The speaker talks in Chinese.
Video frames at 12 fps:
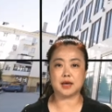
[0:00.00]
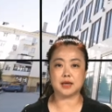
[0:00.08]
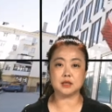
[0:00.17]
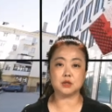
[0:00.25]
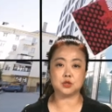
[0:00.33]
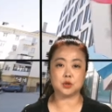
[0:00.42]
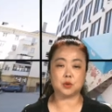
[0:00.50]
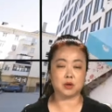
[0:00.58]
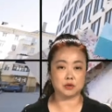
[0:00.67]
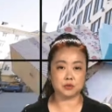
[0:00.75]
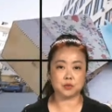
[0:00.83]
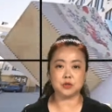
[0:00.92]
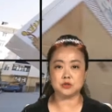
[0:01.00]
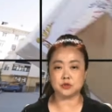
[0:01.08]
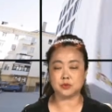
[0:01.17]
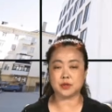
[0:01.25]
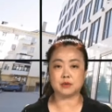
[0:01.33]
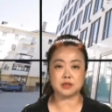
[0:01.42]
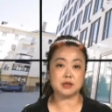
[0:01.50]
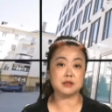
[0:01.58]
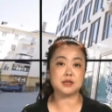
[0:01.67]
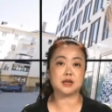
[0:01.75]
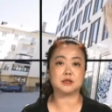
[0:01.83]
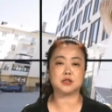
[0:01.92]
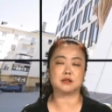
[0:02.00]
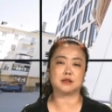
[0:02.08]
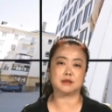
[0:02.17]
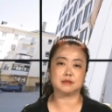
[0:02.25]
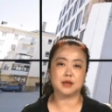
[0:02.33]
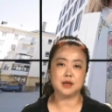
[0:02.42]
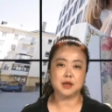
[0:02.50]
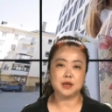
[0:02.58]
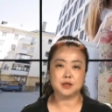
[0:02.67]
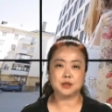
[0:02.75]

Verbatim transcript: 医的时候，很容易收到天价的账单。那